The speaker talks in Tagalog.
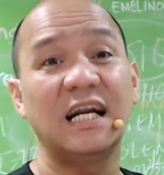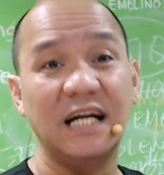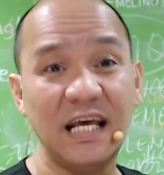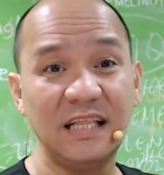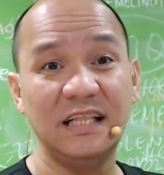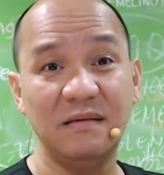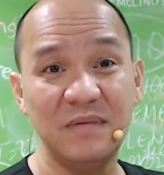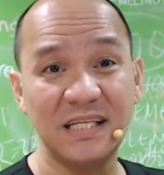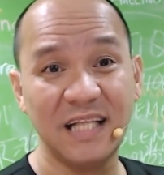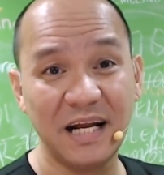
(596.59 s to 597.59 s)
Rate ni
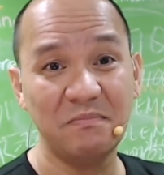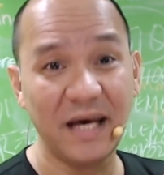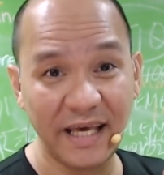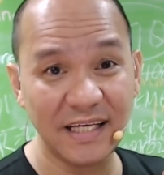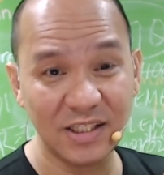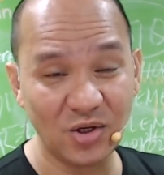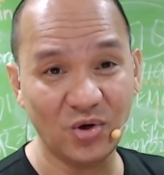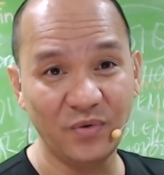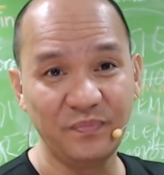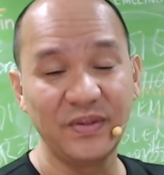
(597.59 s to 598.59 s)
Mr.
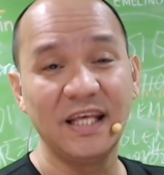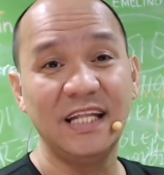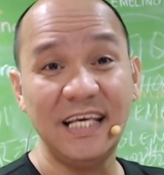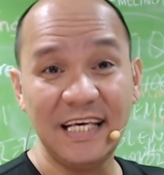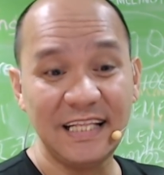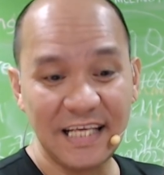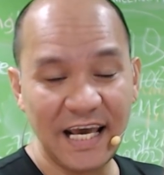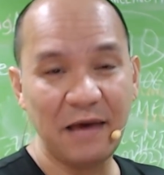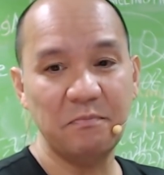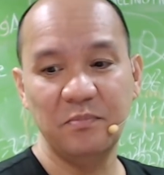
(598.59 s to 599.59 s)
Maestro, ni
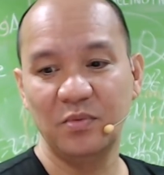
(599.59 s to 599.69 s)
ETM.